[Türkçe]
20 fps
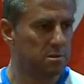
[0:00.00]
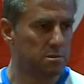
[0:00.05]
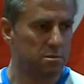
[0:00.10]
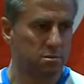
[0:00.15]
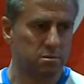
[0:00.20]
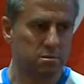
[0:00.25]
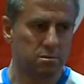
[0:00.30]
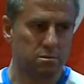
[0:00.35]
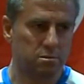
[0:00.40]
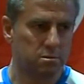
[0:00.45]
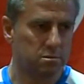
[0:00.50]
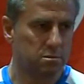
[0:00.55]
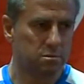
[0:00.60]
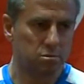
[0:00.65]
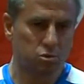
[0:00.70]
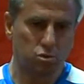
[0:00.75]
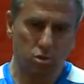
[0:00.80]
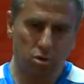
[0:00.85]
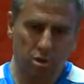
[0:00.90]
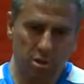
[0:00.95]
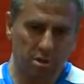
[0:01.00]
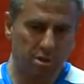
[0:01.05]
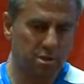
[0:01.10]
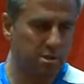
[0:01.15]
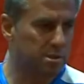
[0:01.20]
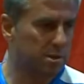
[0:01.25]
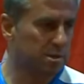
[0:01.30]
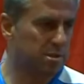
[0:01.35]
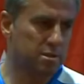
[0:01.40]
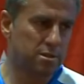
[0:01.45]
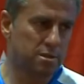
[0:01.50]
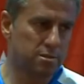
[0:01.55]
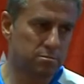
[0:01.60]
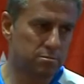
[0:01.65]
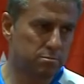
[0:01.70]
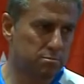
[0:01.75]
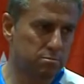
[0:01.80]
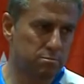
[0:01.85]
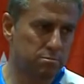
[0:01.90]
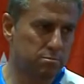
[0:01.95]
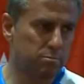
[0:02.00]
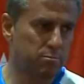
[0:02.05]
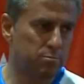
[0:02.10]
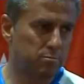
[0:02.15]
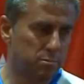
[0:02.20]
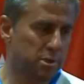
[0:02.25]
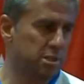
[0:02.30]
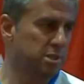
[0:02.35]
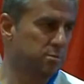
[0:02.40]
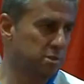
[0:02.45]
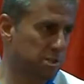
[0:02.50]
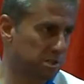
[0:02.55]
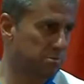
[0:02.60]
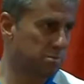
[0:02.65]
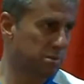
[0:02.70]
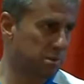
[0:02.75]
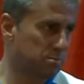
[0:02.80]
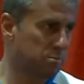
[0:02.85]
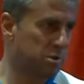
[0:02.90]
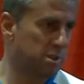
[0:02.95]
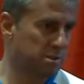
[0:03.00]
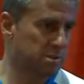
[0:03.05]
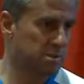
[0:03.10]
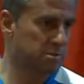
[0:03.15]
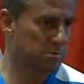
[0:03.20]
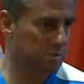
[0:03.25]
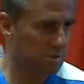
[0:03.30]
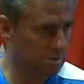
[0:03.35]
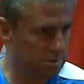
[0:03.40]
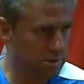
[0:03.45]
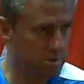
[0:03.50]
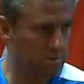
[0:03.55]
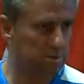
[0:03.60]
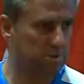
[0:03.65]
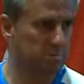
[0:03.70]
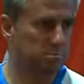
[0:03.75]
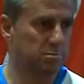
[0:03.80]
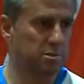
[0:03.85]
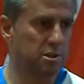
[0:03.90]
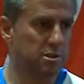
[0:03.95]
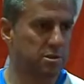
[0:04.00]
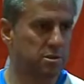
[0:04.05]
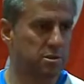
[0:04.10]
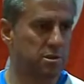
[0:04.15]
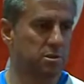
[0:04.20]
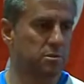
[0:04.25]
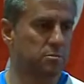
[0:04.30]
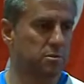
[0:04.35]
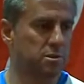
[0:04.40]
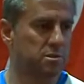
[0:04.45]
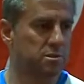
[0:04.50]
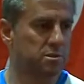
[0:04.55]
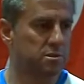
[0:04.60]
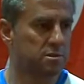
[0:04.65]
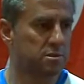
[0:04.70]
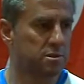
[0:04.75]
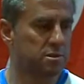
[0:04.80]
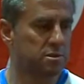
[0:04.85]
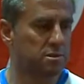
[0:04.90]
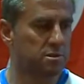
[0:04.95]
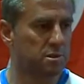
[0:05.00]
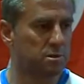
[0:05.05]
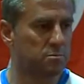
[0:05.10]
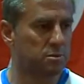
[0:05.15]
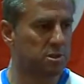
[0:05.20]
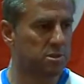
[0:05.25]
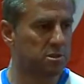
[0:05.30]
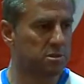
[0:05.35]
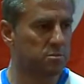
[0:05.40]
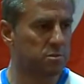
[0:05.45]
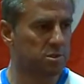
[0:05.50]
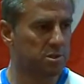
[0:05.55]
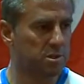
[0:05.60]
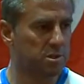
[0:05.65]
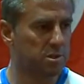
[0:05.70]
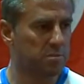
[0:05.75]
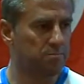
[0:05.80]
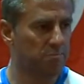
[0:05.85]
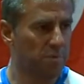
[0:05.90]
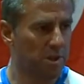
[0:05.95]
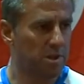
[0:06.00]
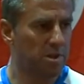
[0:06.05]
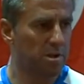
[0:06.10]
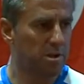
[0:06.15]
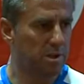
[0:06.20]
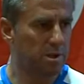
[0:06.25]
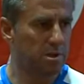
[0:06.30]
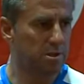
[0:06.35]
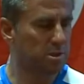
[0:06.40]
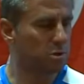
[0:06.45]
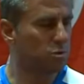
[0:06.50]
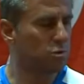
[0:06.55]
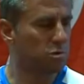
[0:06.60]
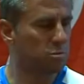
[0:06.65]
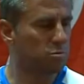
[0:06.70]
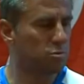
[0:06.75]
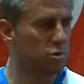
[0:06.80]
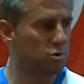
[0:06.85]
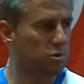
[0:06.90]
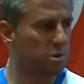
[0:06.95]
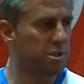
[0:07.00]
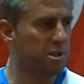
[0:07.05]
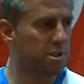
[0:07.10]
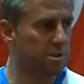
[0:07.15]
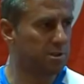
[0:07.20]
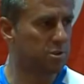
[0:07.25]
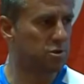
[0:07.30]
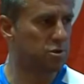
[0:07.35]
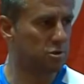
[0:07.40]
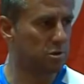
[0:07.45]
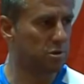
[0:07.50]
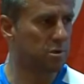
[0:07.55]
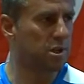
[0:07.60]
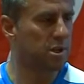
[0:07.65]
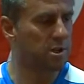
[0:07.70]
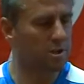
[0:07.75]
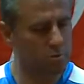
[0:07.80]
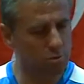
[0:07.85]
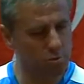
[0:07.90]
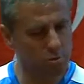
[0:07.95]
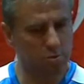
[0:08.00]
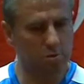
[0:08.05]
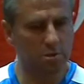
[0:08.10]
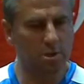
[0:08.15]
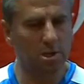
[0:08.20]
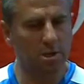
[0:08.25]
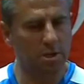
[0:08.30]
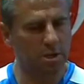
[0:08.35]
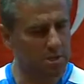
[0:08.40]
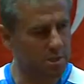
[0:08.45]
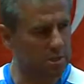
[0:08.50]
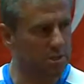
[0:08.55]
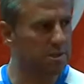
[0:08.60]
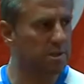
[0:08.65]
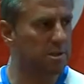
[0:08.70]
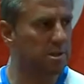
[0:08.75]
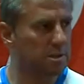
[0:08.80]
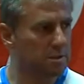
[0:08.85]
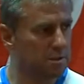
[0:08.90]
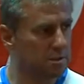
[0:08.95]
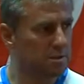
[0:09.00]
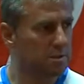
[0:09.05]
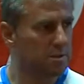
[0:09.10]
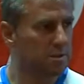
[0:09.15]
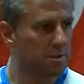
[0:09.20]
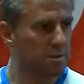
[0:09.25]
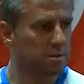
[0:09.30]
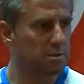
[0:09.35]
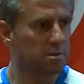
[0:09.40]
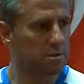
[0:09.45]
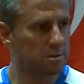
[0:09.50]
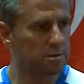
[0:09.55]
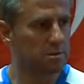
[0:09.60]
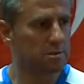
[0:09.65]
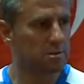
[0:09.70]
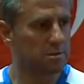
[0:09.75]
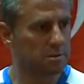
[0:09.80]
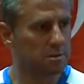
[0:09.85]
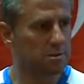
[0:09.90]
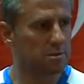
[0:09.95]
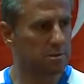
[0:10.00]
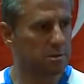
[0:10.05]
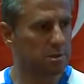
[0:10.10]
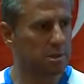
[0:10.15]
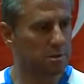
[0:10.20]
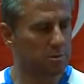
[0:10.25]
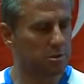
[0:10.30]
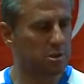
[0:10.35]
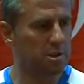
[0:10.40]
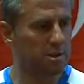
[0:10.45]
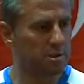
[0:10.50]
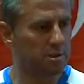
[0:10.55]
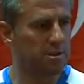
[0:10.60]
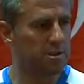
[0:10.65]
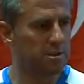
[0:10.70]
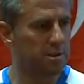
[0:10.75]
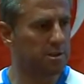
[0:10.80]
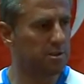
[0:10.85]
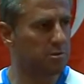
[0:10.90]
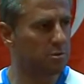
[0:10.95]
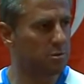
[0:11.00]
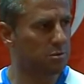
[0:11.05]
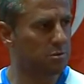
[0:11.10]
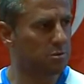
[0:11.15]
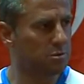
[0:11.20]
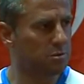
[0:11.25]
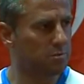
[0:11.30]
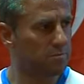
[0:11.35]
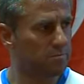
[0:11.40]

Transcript: Ee, şu ana kadar da benim açımdan baktığımızda veya bizim teknik ekip açısından baktığımızda da her şey olumlu yönde gelişiyor. Her gün daha iyiye giderek iyi bir şekilde ilerliyoruz.